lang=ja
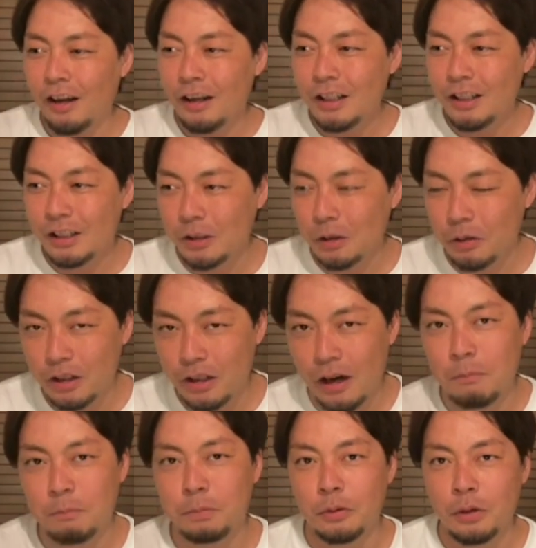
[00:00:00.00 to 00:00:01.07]
一緒に
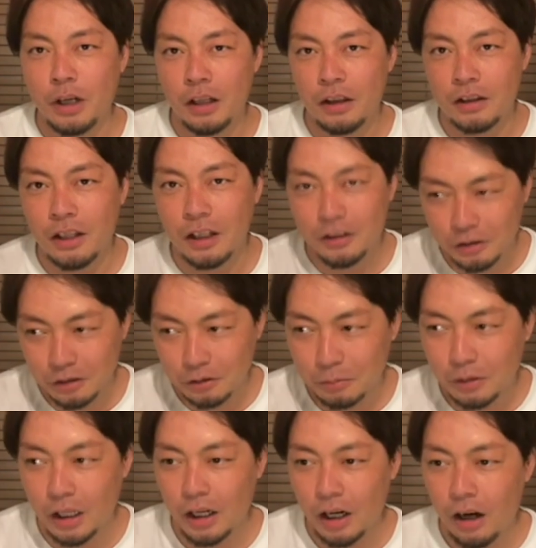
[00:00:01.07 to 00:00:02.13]
キャンプをやっていく
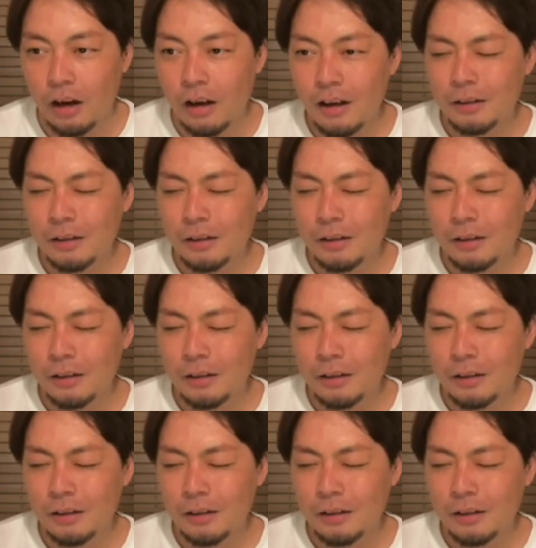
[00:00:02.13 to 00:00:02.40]
みたいな。